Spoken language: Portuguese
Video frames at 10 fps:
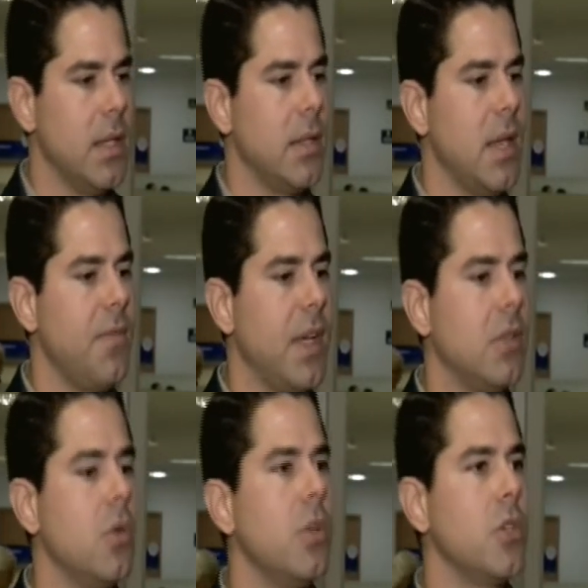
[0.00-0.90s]
tem
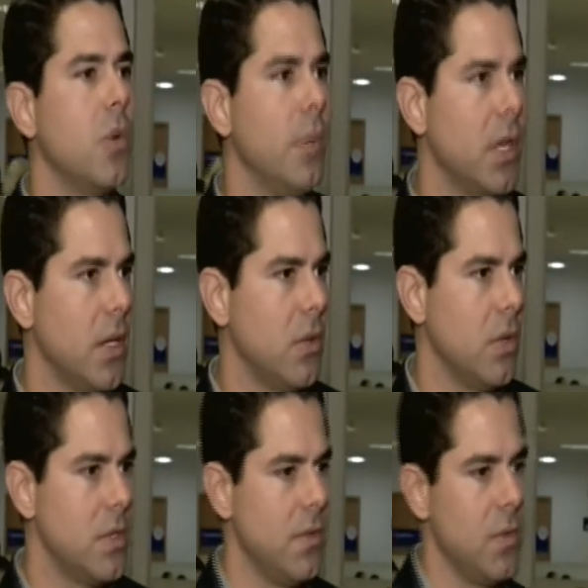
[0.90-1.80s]
fatores
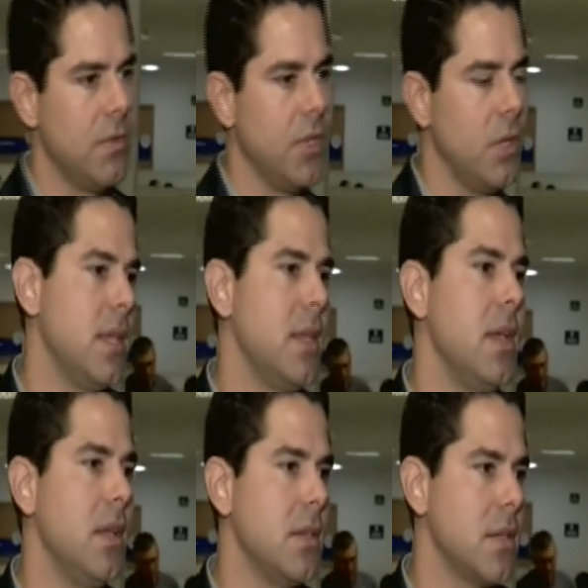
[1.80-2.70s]
complicadores envolvidos e
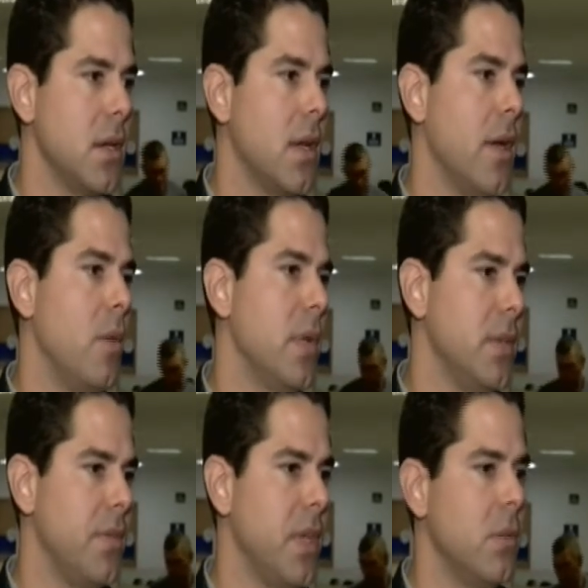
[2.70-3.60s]
tem que ser
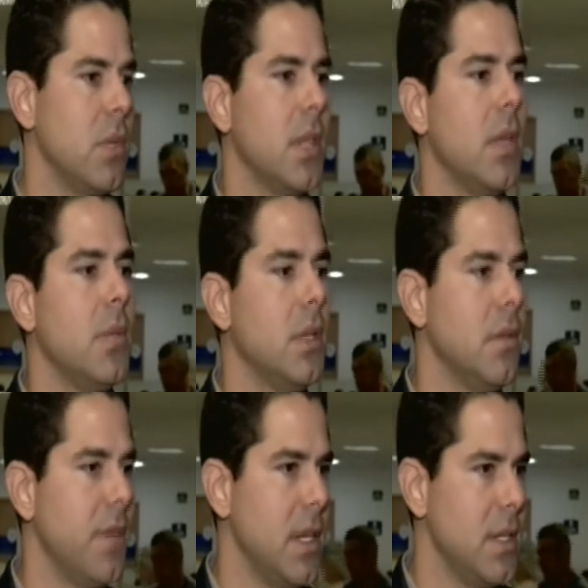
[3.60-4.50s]
realmente feito um tratamento
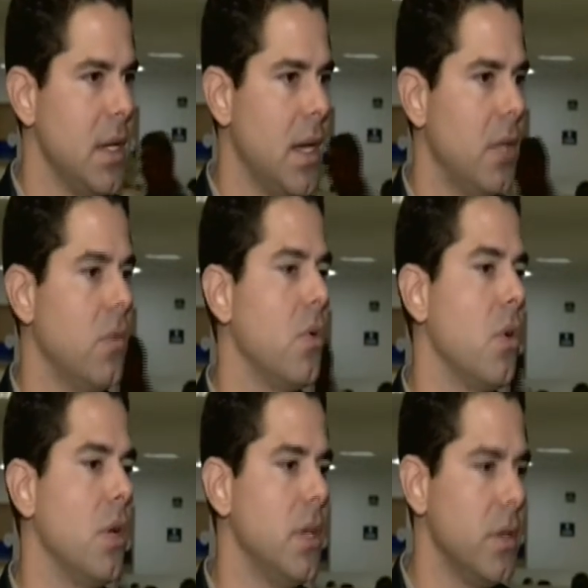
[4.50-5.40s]
diferenciado, com
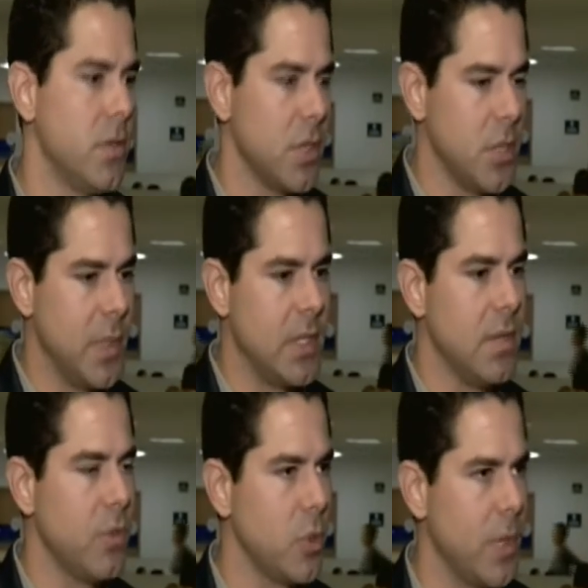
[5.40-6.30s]
colírios
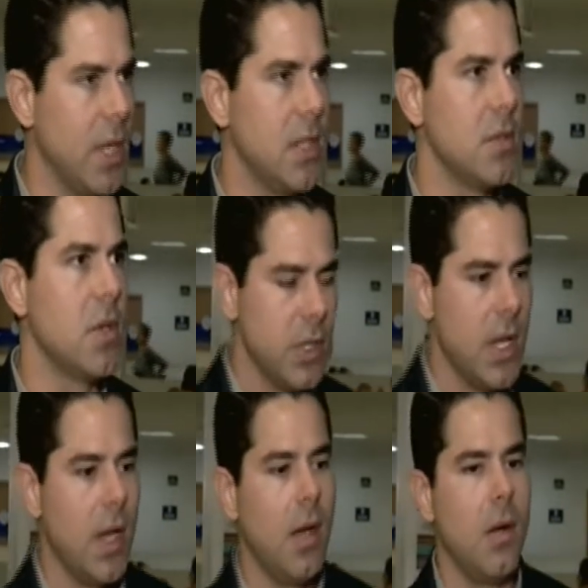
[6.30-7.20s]
específicos para isso. O
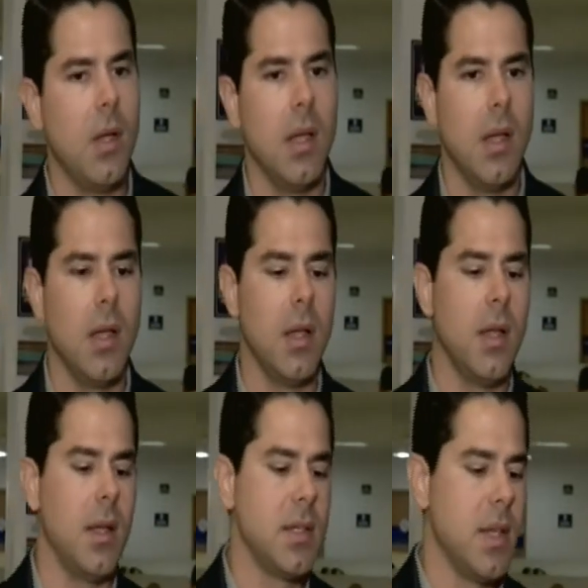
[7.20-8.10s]
ideal
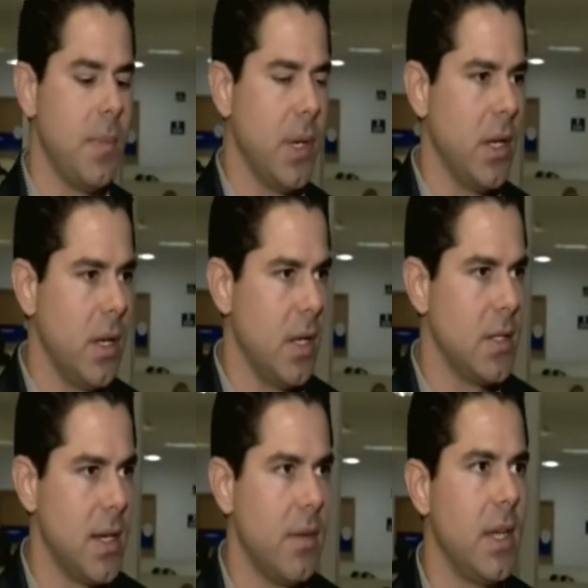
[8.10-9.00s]
é, é sempre
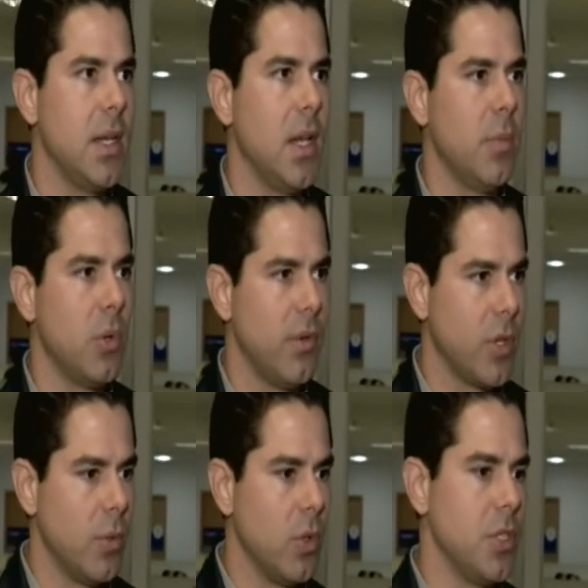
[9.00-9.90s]
ser avaliado por um
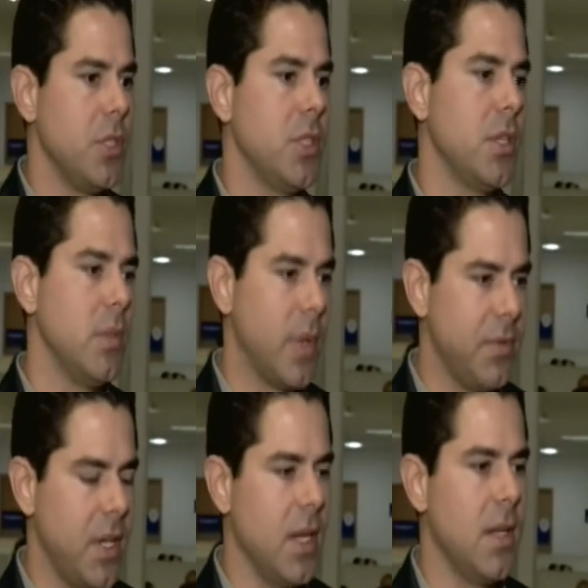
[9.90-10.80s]
oftalmologista, de
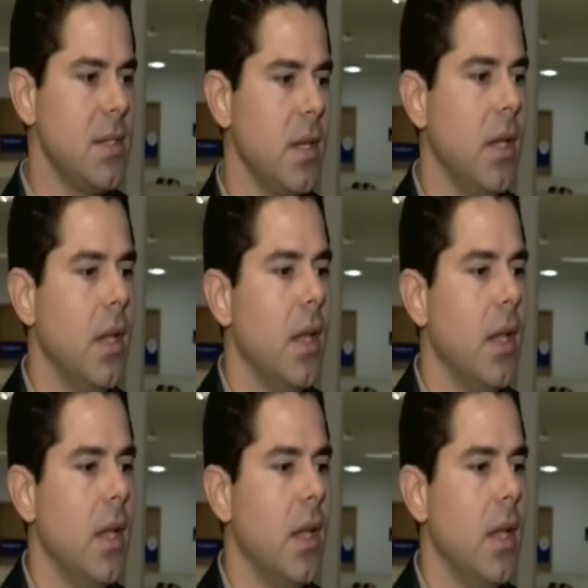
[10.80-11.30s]
preferência.